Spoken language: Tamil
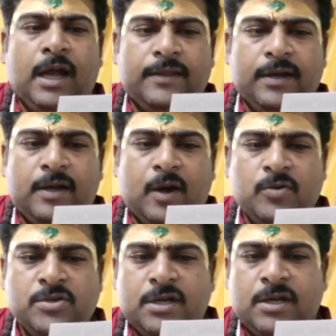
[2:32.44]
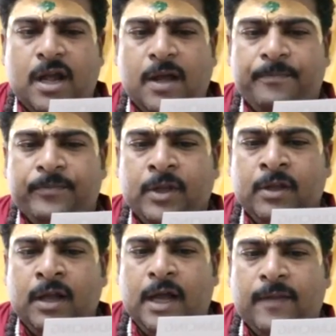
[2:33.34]
அந்த கிரவுன் சக்ரா
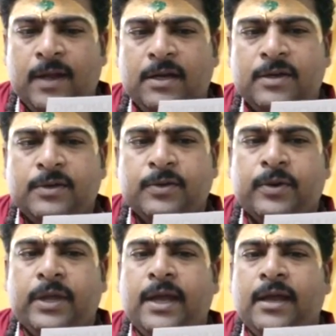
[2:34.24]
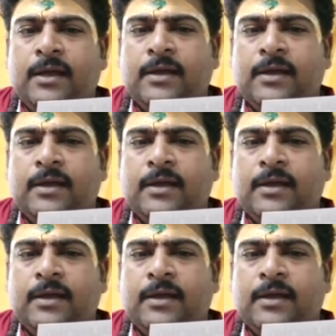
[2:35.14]
அதற்கு உரிய